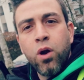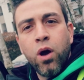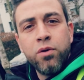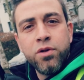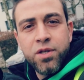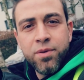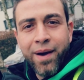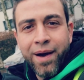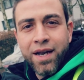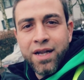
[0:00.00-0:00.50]

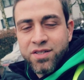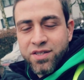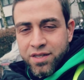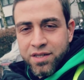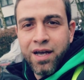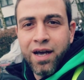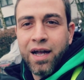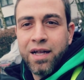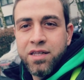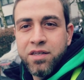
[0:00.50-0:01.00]
ولو انت معنا
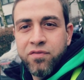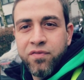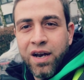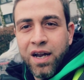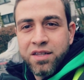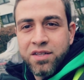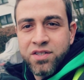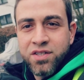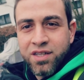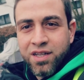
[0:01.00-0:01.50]
صديق قديم
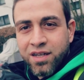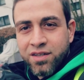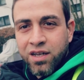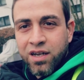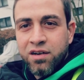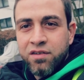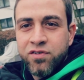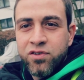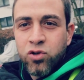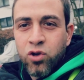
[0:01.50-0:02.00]
فلا تنسى
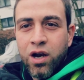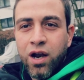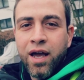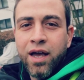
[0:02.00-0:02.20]
تعطي الفيديو